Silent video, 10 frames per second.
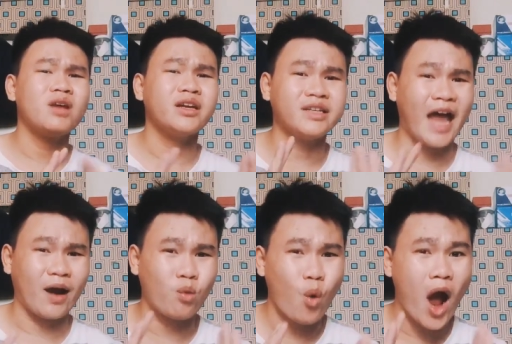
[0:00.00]
nên đặt
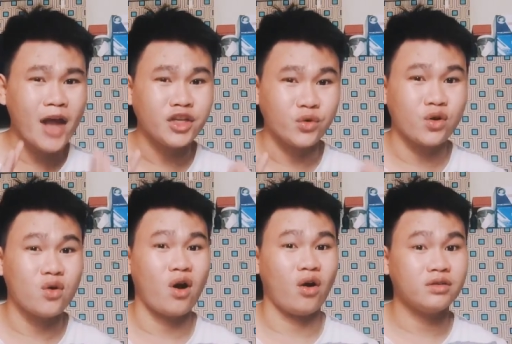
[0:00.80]
quá nhiều câu
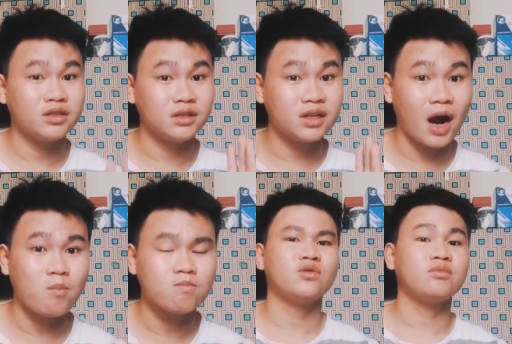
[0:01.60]
hỏi chữ không.
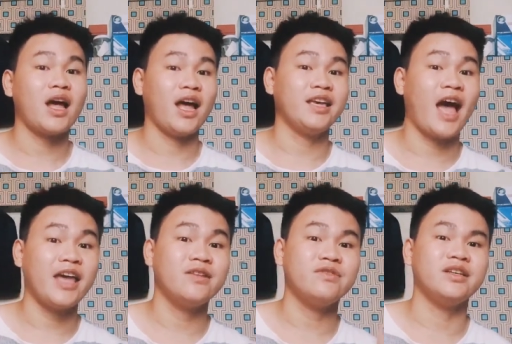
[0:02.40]
Chúng ta hãy
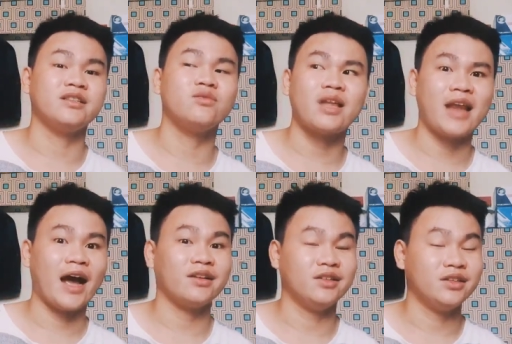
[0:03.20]
hay vì chúng ta đặt
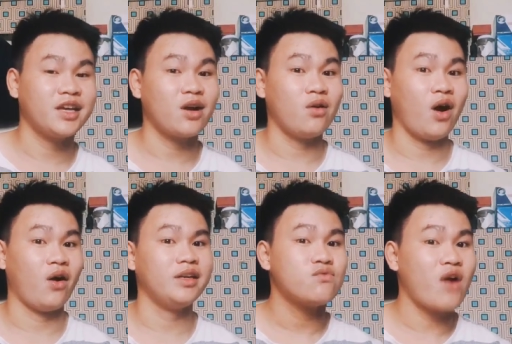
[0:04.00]
những cái câu
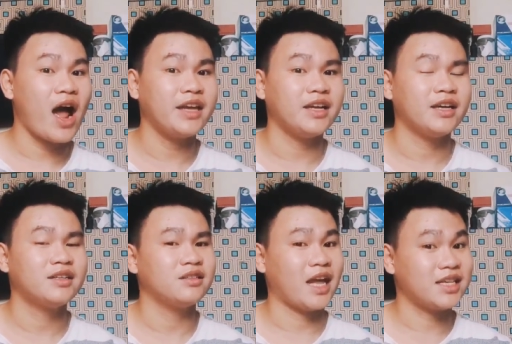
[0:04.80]
hỏi why nè,
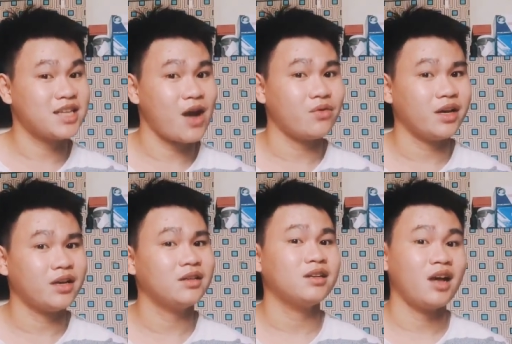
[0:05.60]
tại sao nè,
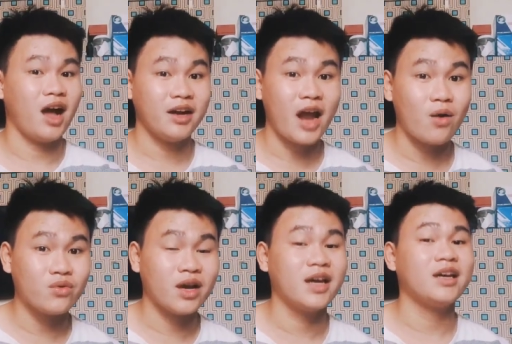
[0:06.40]
ở
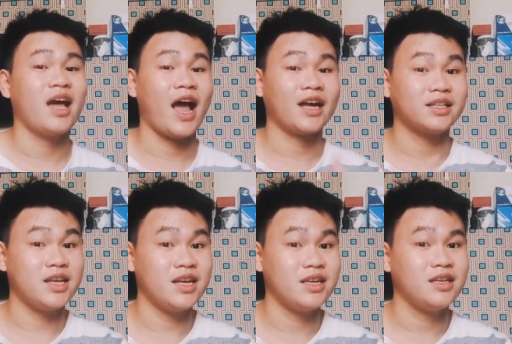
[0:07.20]
đâu nè, hoặc
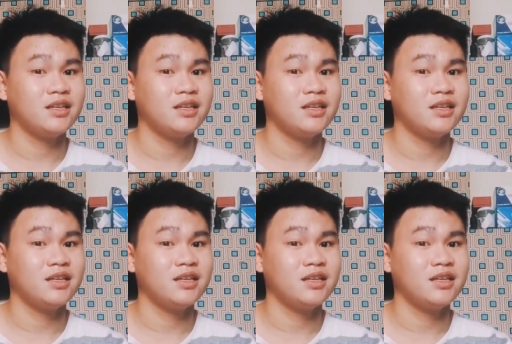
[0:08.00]
gì.